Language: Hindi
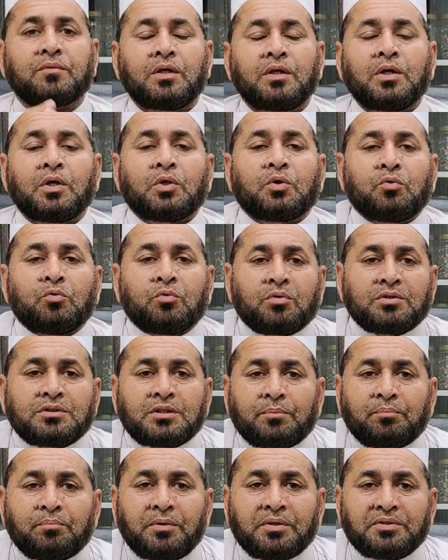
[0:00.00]
क्योंकि
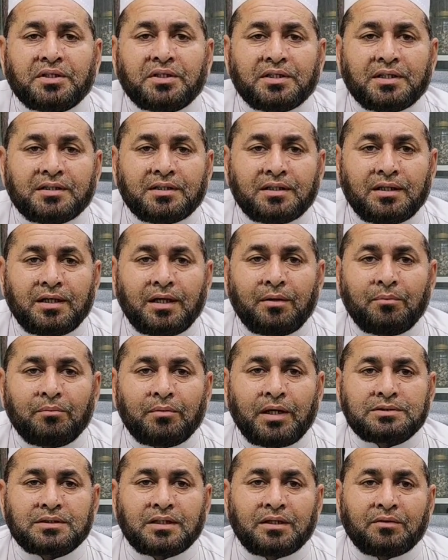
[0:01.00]
जब पेशेंट कहता है ना
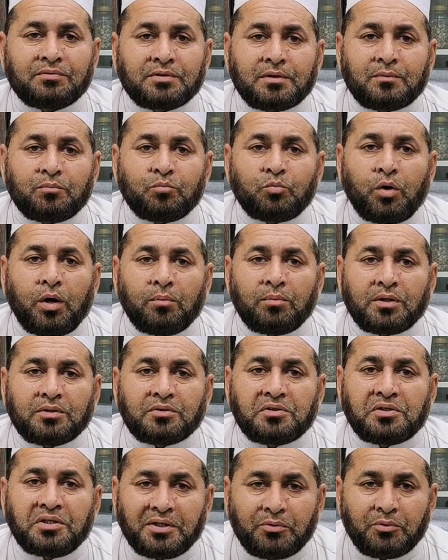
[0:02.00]
हमारे नफ्स का मामला
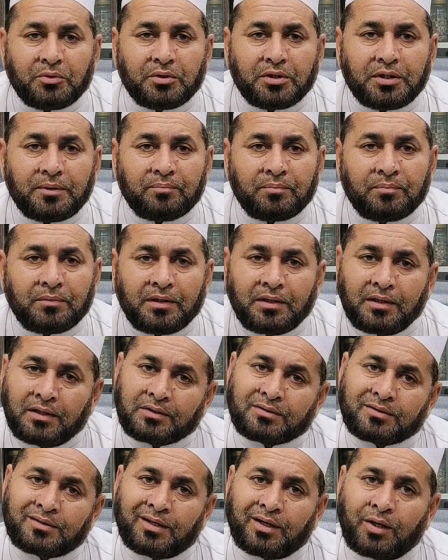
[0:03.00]
ठीक हो गया
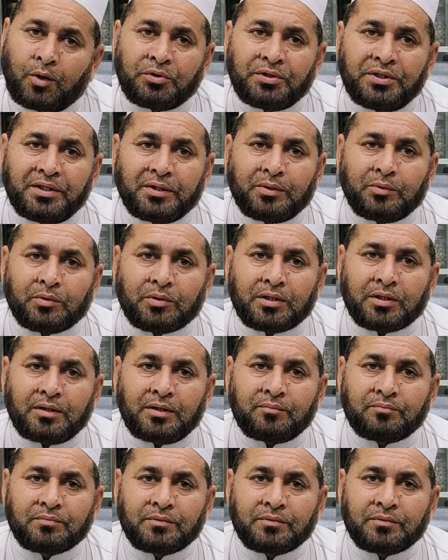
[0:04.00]
तनाव ठीक हो गया